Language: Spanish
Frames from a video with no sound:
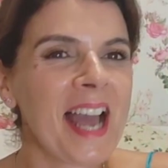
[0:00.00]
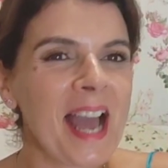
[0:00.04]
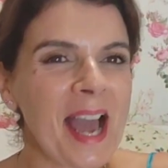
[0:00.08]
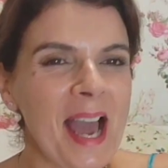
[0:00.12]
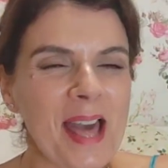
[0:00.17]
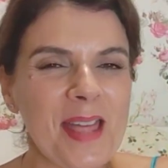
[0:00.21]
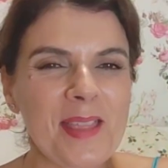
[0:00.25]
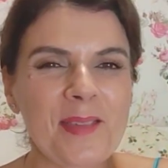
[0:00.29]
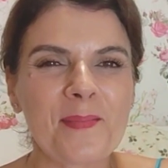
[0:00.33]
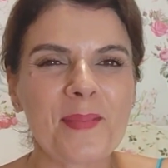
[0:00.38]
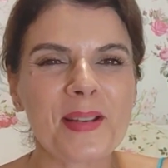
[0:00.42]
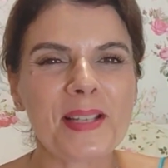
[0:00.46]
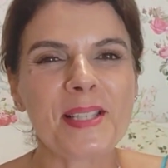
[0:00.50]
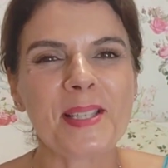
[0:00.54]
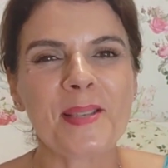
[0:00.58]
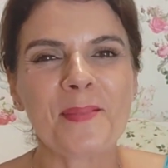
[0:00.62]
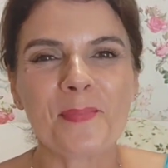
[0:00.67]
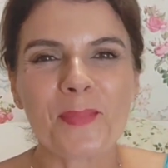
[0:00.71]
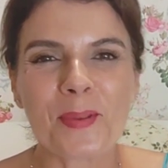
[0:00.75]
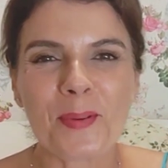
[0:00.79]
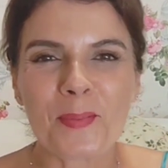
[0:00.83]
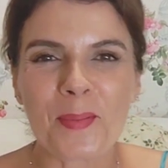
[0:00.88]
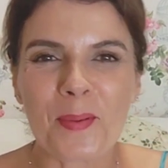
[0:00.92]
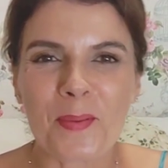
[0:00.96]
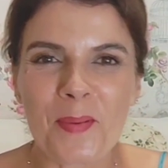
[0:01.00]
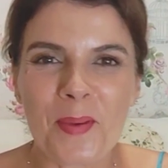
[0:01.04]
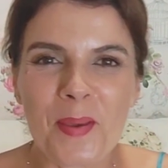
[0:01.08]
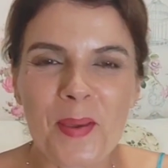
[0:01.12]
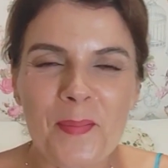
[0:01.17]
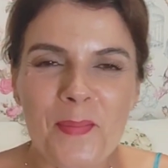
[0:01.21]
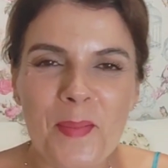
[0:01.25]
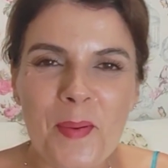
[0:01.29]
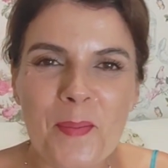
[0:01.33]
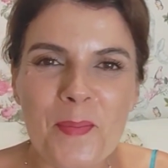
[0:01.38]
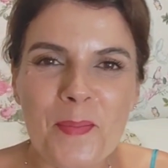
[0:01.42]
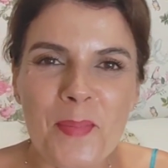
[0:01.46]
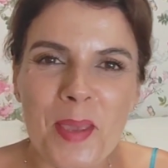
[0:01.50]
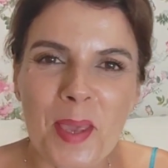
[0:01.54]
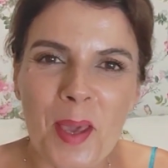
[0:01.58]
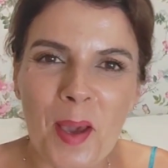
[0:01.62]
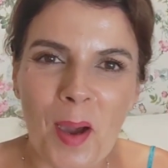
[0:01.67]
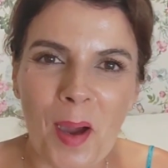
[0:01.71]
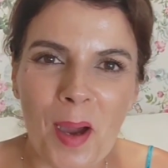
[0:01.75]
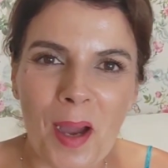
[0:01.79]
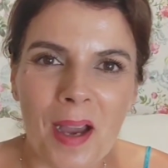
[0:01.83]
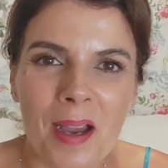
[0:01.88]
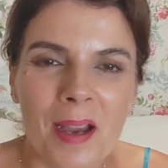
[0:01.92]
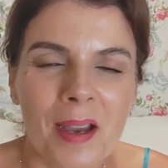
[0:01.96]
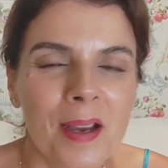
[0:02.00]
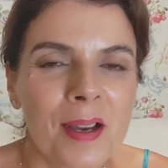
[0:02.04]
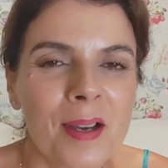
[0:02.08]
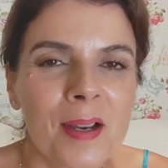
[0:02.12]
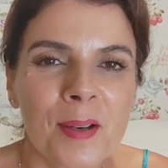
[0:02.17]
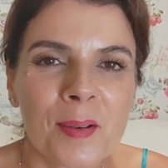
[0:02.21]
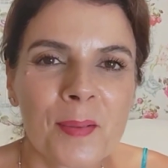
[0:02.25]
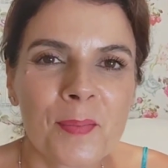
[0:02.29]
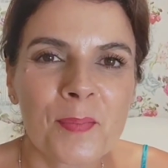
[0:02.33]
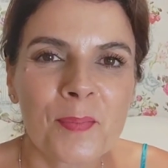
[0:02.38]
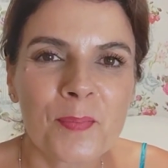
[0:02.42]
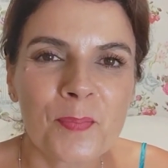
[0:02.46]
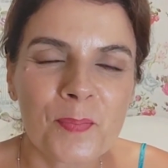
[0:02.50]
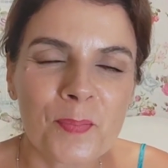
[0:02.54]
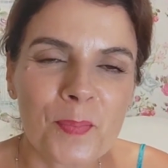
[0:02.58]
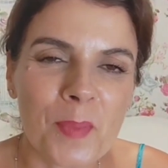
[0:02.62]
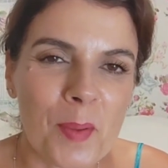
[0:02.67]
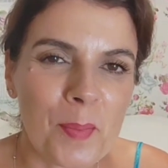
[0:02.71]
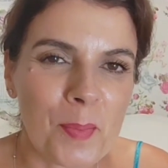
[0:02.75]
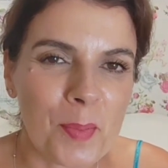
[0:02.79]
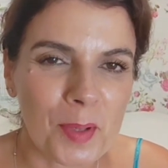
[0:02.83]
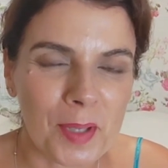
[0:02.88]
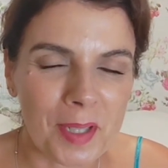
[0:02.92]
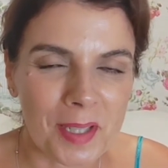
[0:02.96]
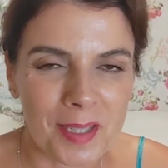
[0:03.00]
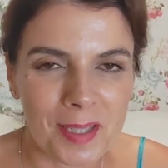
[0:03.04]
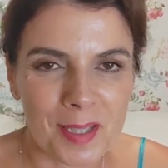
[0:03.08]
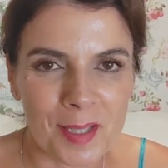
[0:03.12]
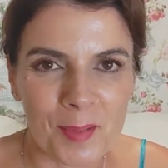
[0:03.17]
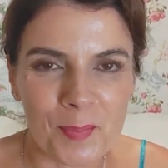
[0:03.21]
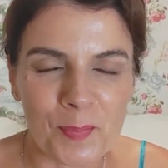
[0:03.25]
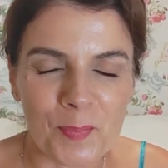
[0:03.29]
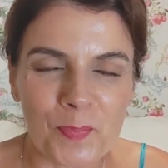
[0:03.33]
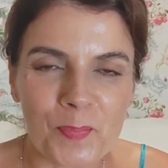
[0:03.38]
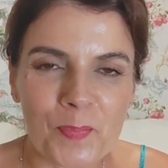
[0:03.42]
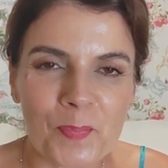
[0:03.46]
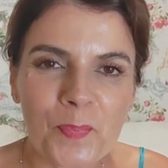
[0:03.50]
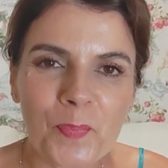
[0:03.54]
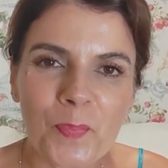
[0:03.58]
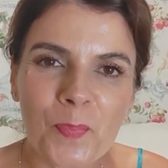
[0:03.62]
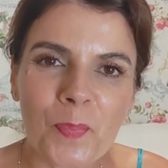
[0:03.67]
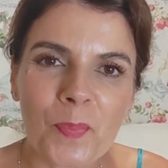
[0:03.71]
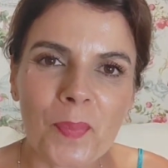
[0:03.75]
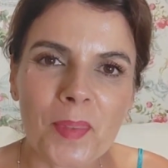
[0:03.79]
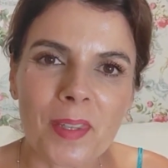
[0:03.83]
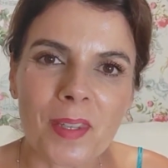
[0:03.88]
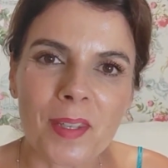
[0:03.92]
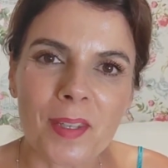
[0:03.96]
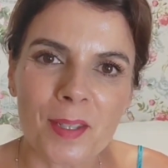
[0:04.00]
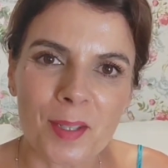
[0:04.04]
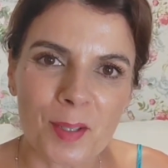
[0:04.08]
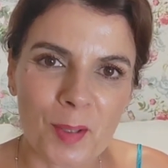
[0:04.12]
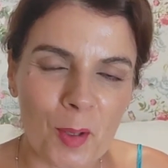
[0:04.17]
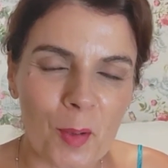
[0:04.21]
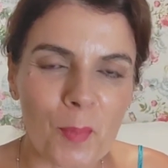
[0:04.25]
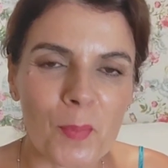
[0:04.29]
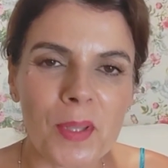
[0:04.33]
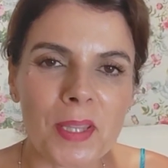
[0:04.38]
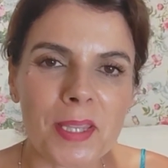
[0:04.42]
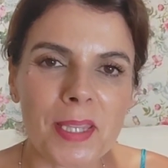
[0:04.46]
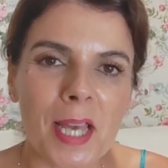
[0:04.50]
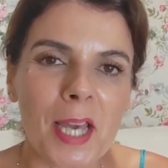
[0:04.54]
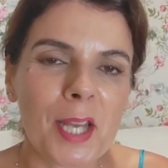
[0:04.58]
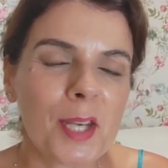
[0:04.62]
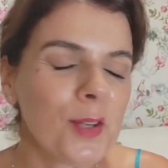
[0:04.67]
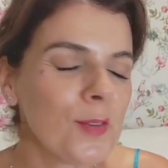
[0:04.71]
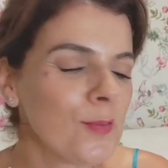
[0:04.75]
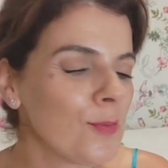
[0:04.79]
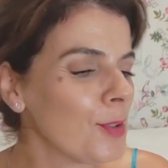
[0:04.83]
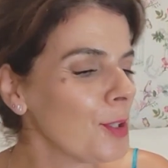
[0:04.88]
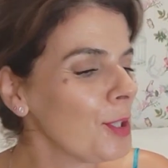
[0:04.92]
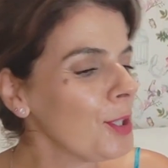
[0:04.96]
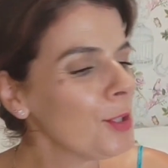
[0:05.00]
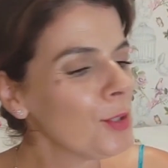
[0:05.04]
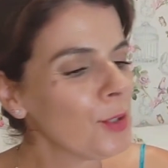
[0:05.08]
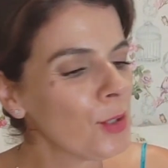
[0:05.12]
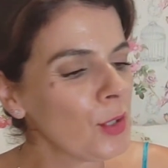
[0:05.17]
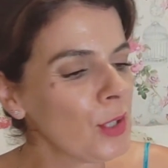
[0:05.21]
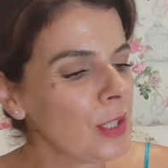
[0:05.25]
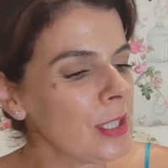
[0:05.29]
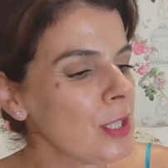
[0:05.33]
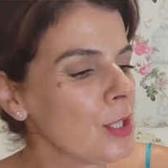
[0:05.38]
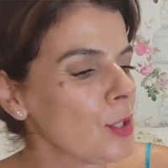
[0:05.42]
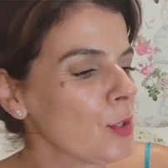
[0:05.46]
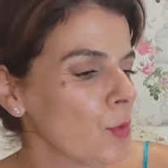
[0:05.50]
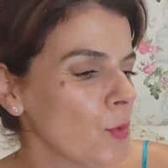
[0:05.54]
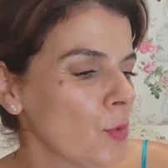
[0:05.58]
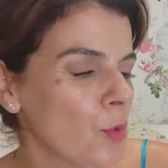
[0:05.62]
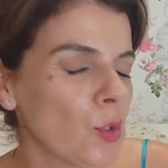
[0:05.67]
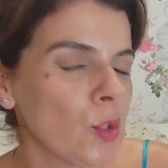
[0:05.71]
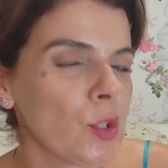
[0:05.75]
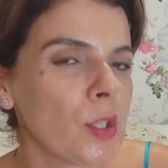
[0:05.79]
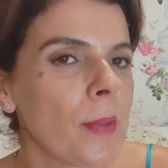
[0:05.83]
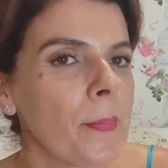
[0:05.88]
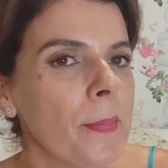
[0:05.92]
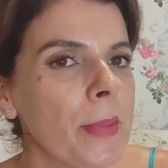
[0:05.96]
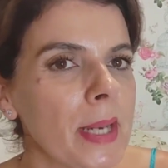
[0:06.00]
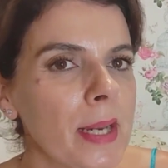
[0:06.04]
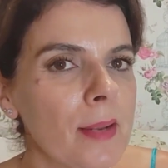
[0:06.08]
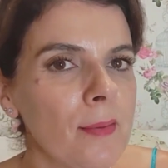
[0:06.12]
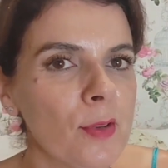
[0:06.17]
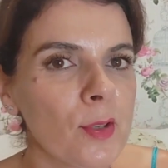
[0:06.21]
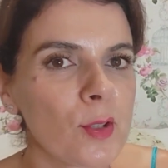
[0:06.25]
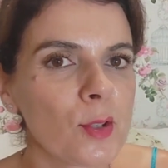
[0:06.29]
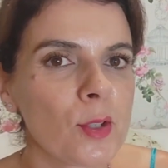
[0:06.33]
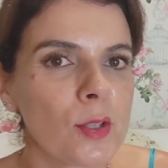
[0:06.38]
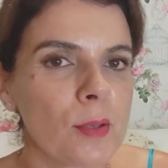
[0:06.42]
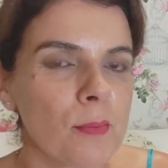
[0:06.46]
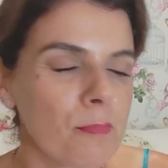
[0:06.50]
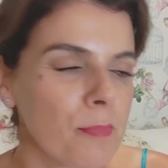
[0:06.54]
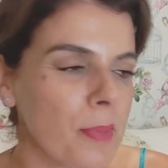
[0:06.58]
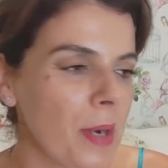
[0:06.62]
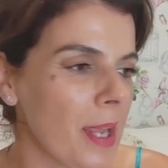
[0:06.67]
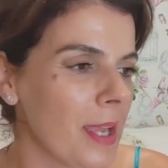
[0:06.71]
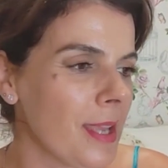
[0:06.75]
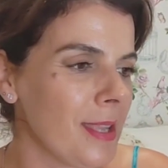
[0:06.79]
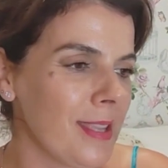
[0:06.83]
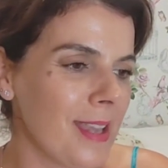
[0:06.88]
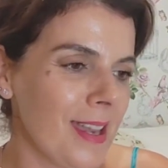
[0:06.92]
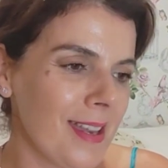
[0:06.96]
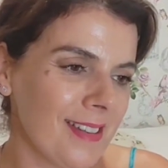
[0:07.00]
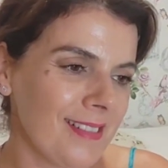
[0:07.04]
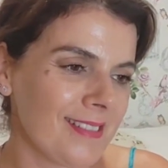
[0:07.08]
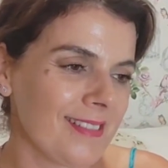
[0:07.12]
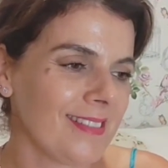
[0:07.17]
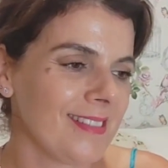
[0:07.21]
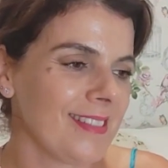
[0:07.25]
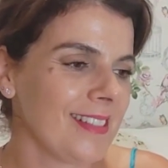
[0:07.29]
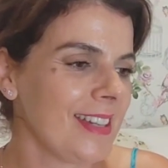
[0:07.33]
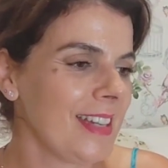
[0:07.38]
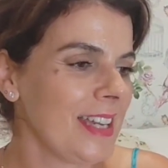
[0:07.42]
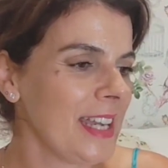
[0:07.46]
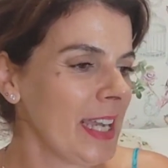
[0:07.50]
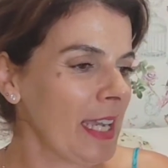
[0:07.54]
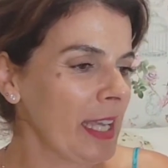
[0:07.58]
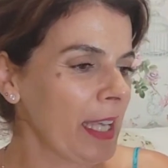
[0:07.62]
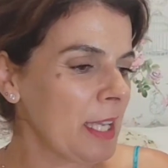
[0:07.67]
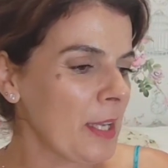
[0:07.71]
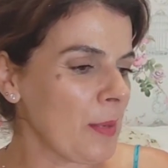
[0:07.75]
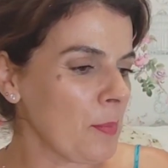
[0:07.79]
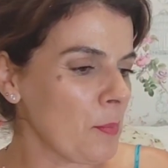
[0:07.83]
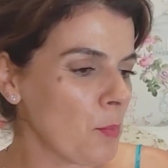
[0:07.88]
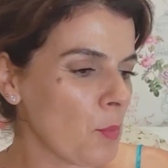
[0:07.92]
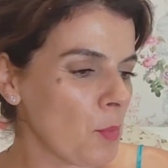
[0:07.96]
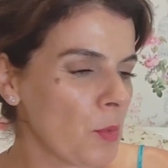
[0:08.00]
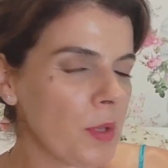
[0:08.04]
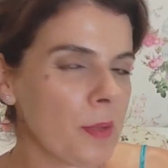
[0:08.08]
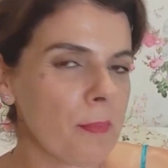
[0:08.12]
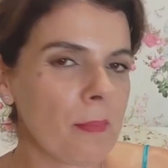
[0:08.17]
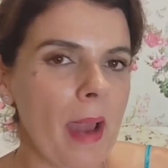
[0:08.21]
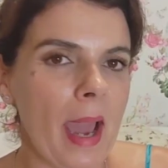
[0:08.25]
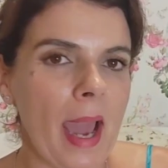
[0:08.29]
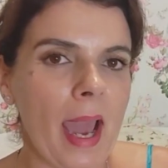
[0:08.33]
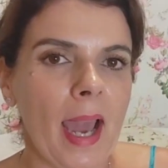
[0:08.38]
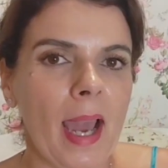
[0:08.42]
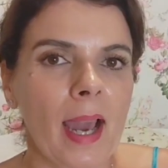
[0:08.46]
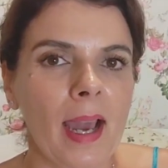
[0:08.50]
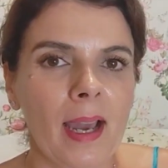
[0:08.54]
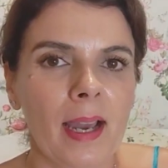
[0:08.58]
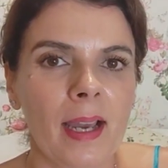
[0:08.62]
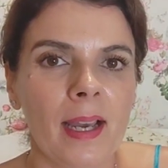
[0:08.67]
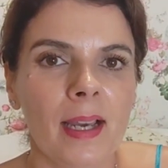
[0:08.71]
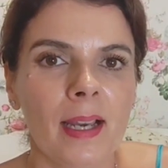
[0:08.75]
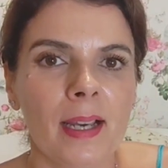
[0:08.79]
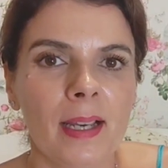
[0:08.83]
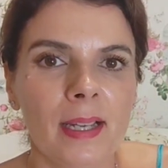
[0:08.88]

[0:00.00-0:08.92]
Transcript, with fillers: Además siempre me ve, me envía, mm, me pone mm, comentarios bonitos y eso. Yo también la veo siempre a ella, que es muy maja.